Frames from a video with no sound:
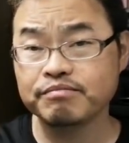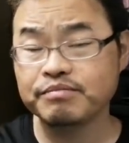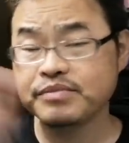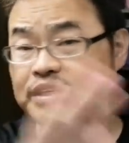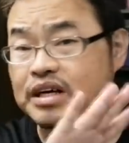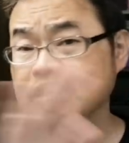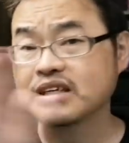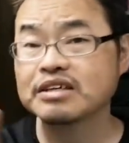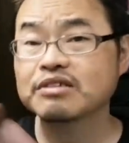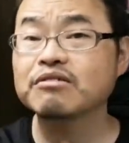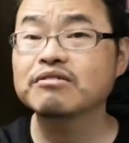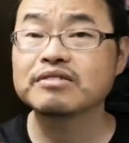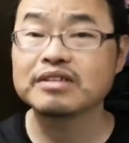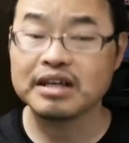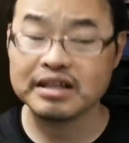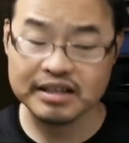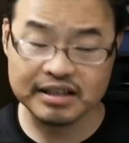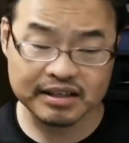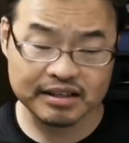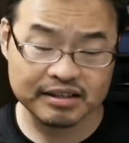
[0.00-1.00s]
磨き込ん
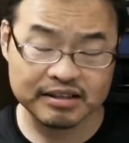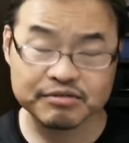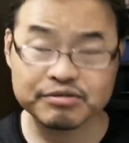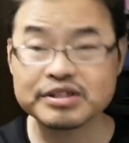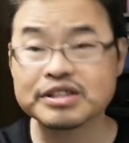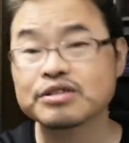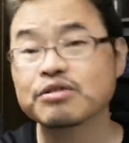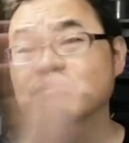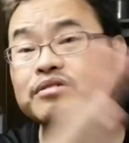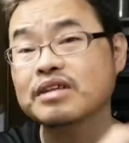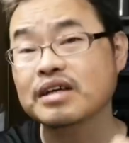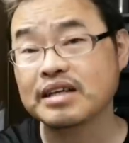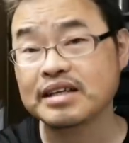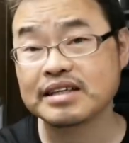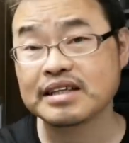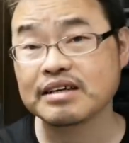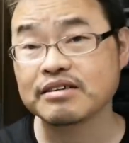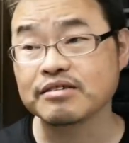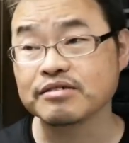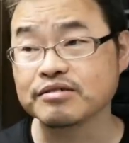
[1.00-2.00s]
だり、拭き取ったりっ
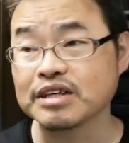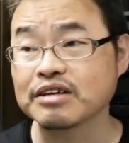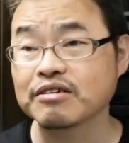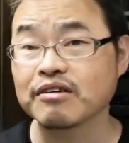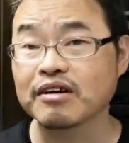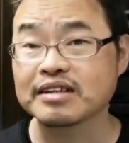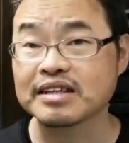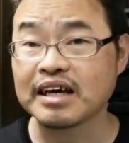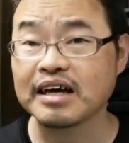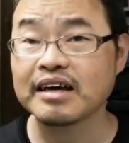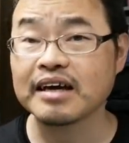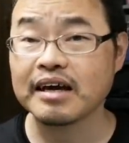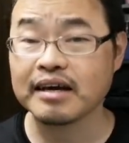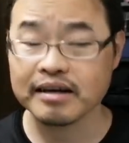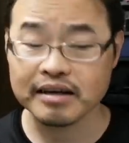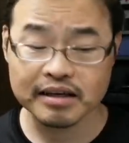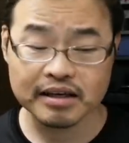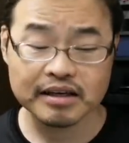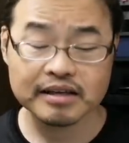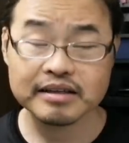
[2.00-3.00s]
ていう作業が大変。
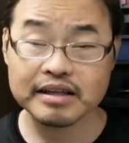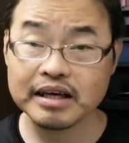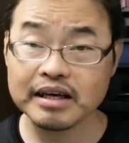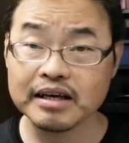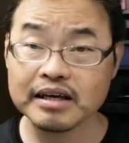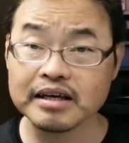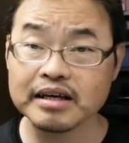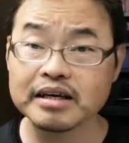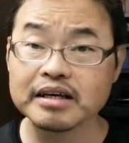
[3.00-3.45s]
ね。